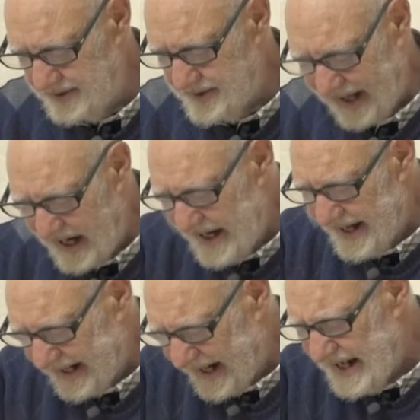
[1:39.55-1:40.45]

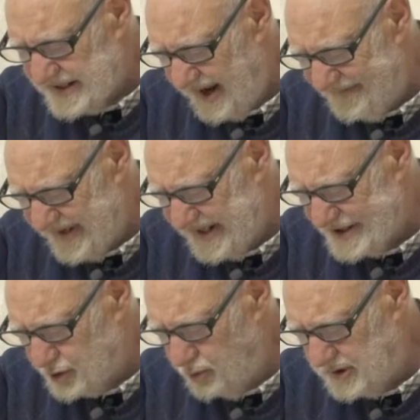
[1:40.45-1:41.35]
Rallegratevi ed
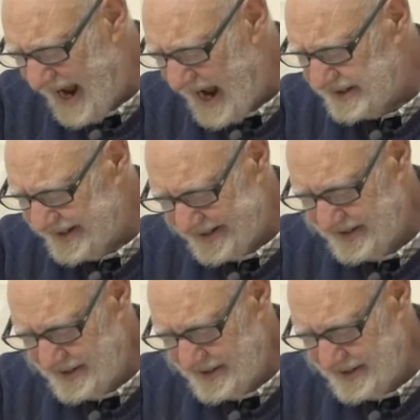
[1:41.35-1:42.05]
esultate,